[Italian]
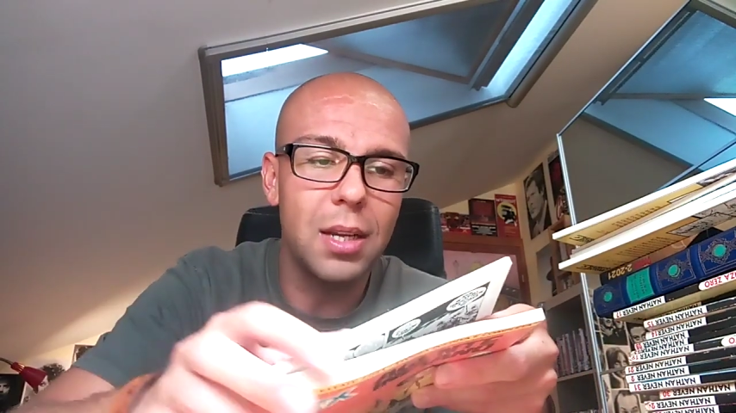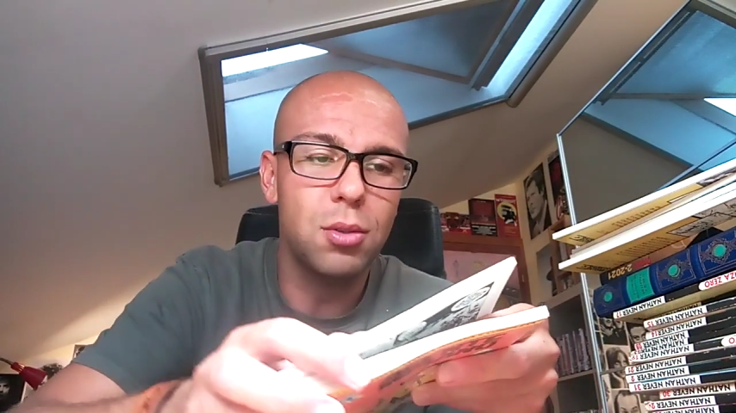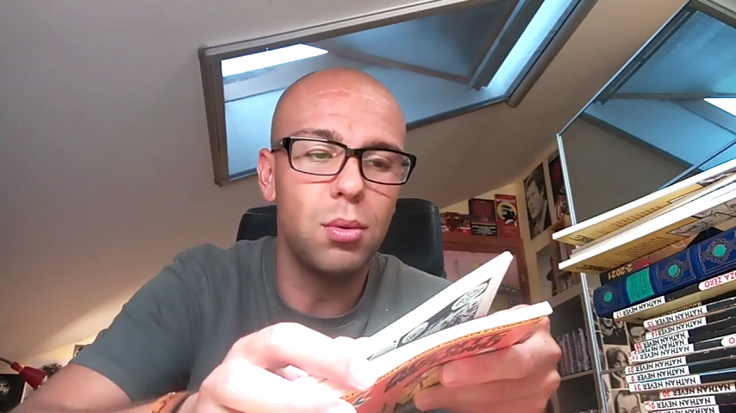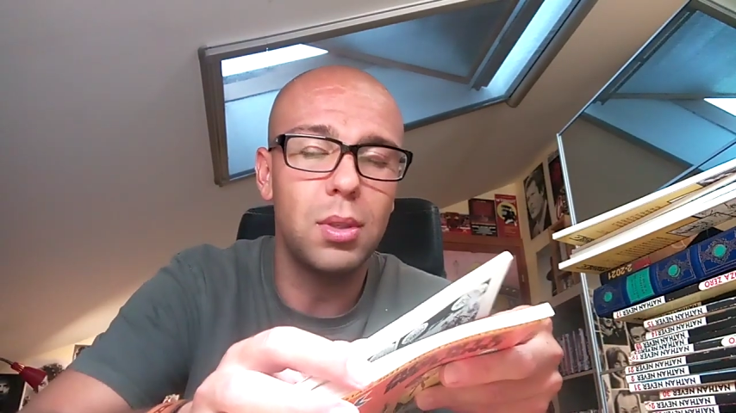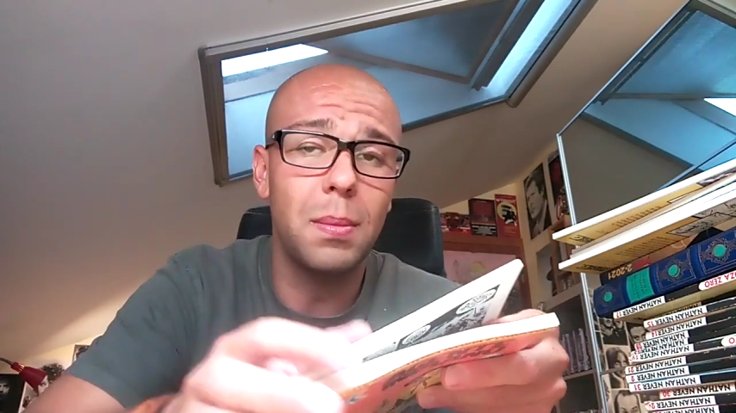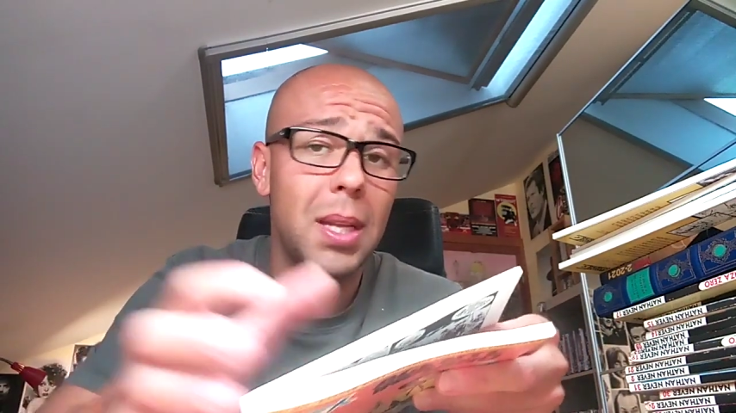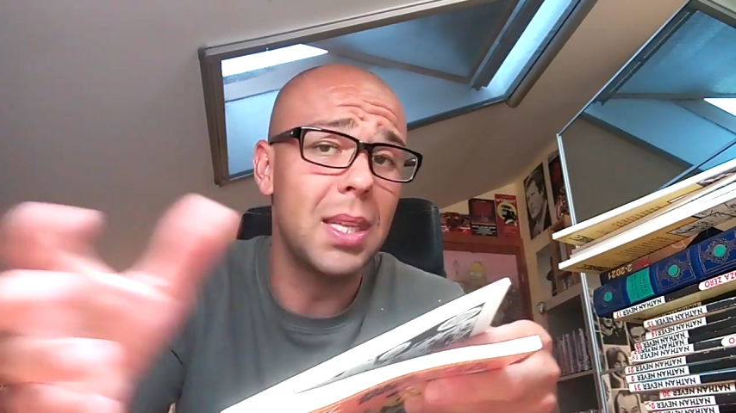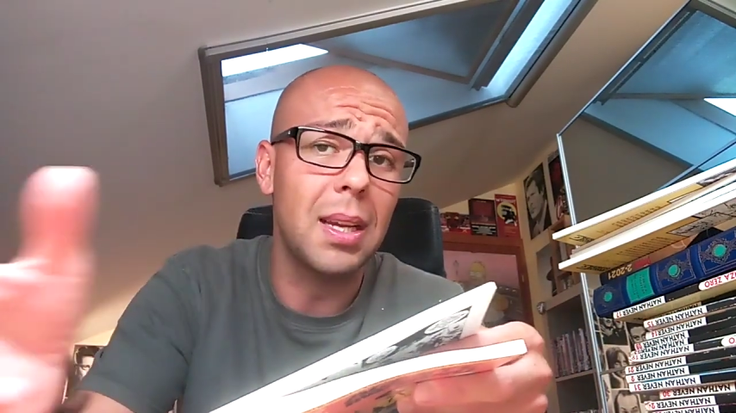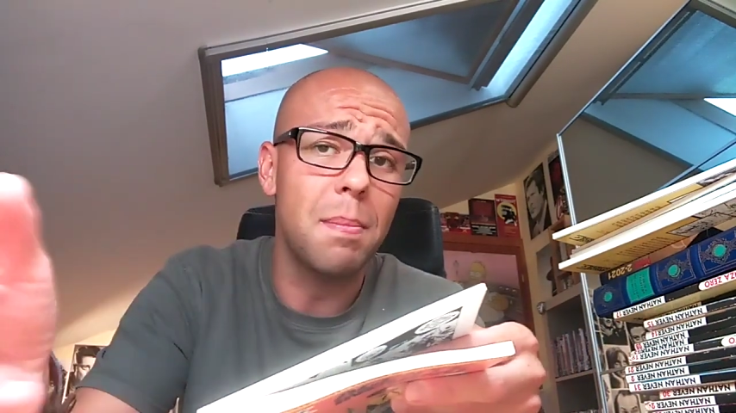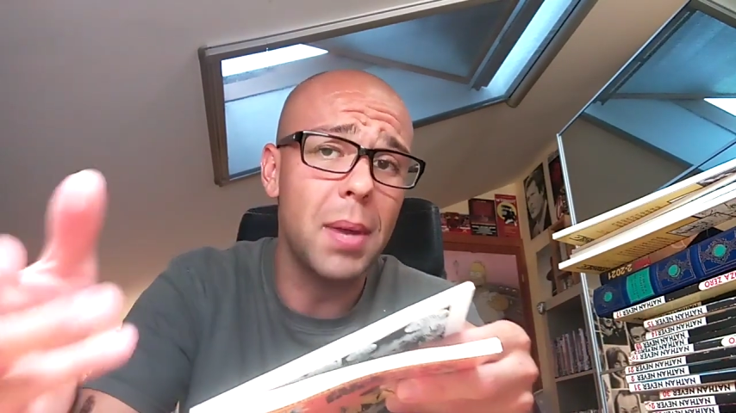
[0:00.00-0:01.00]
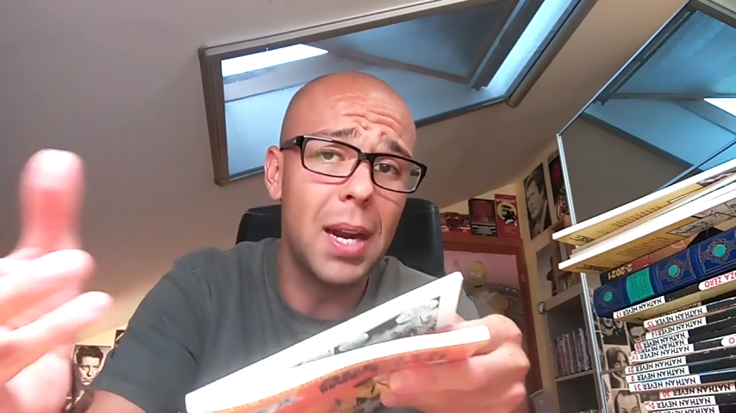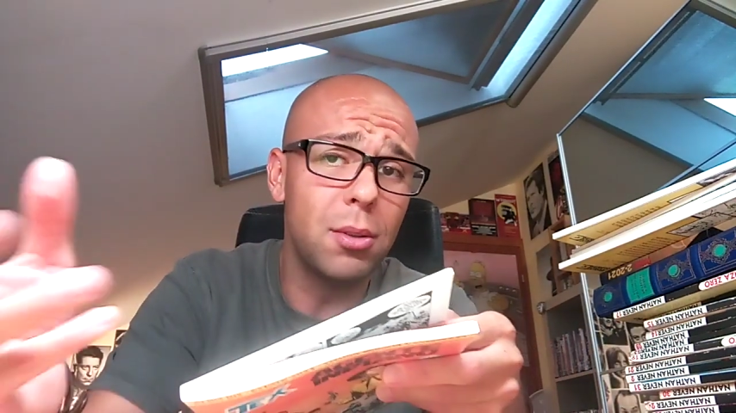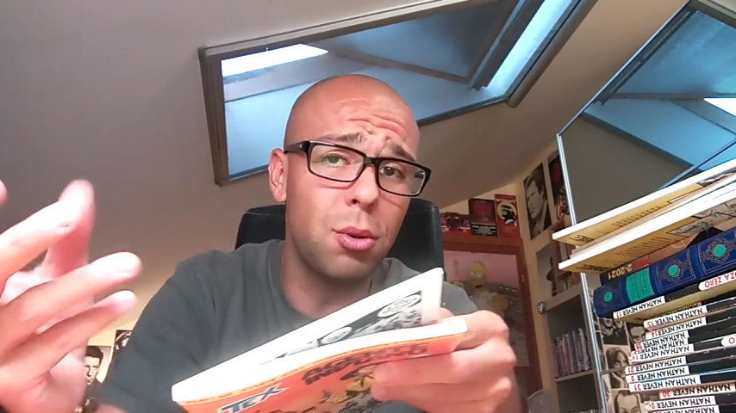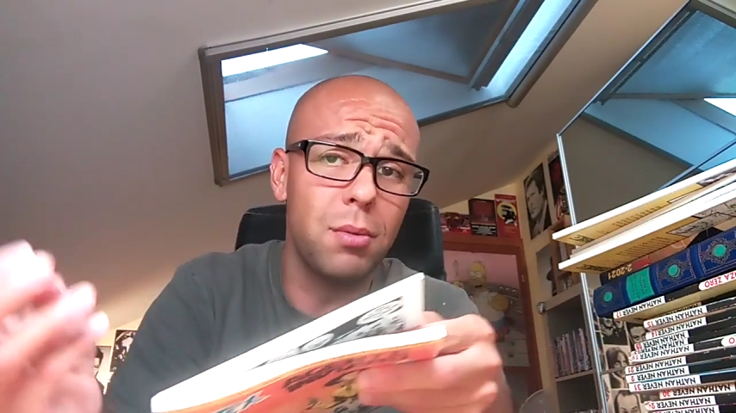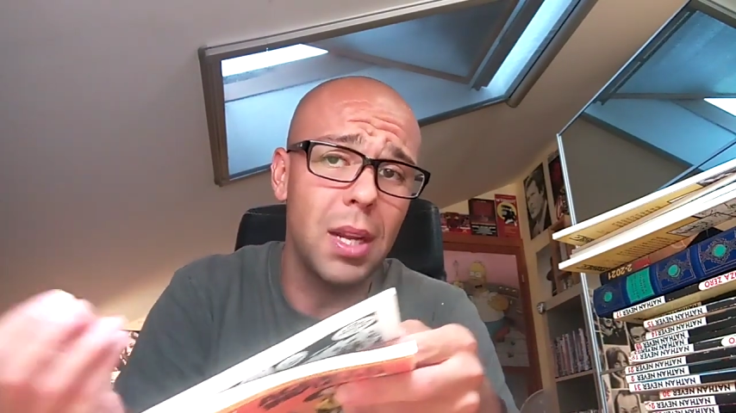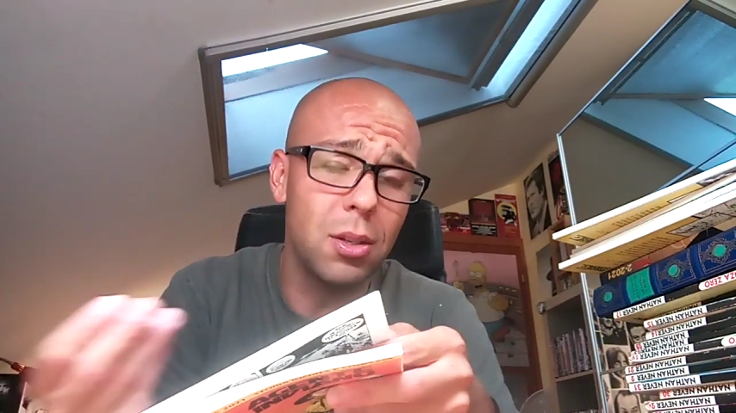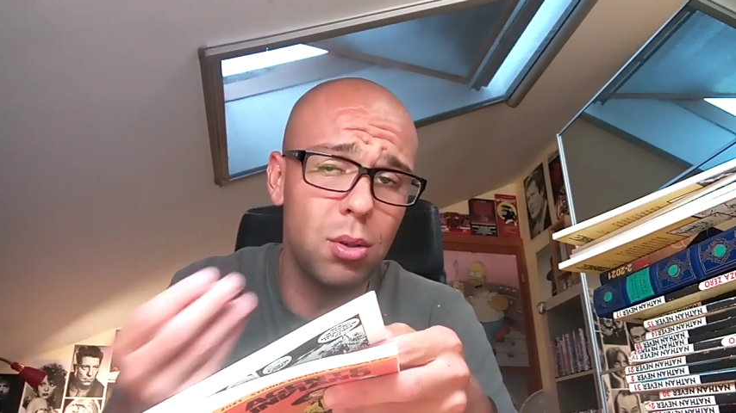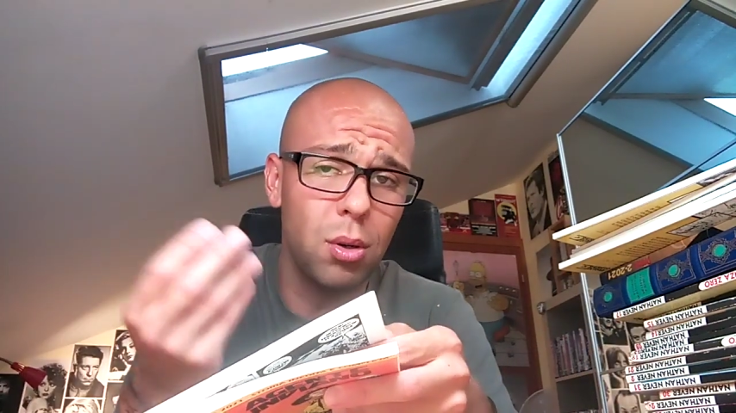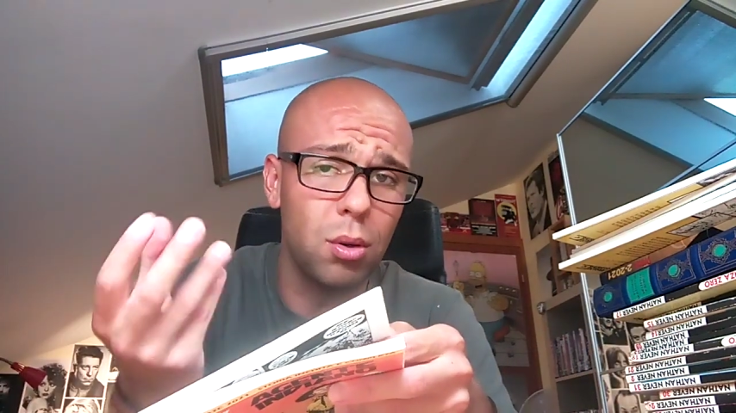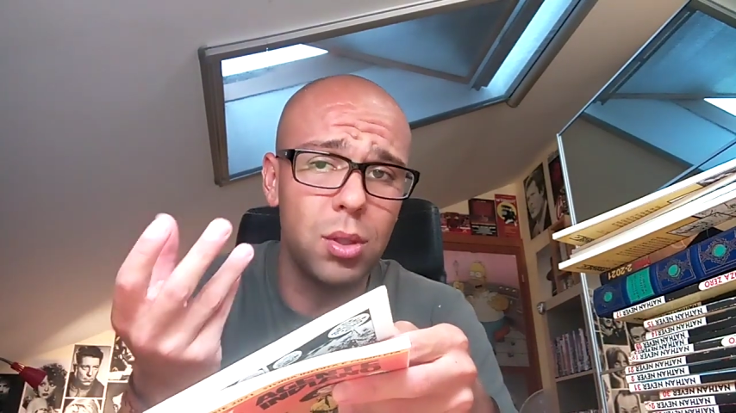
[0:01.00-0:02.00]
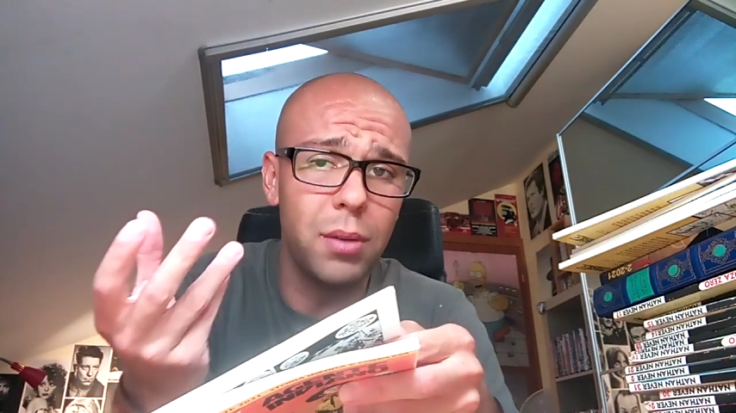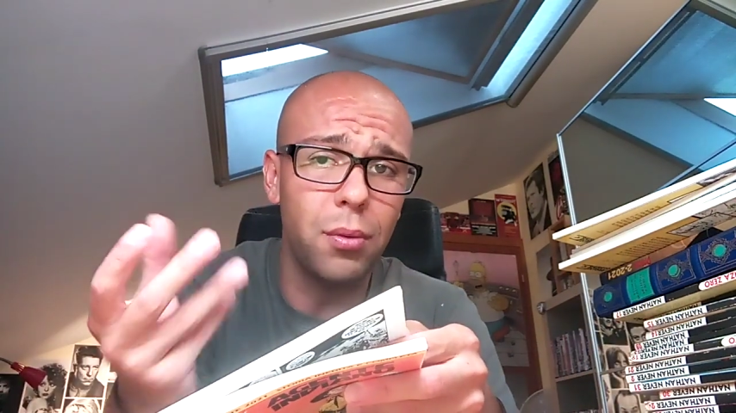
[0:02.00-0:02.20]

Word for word: assolutamente, che peraltro viene solo così